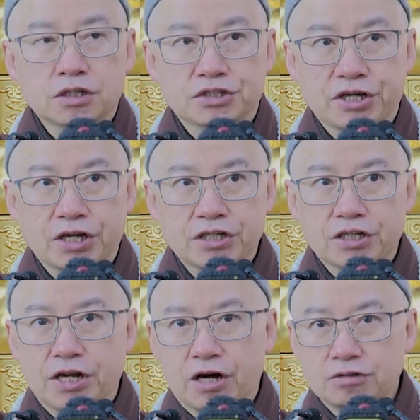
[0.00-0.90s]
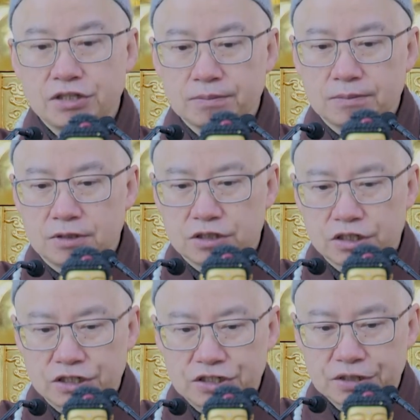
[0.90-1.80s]
解是了解，是
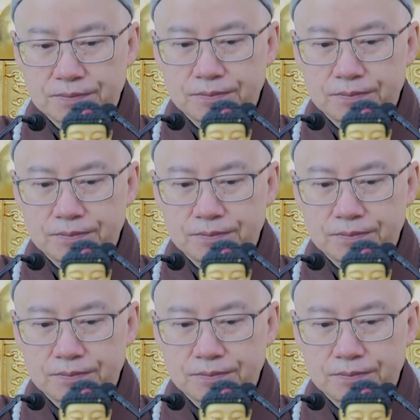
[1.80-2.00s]
理解，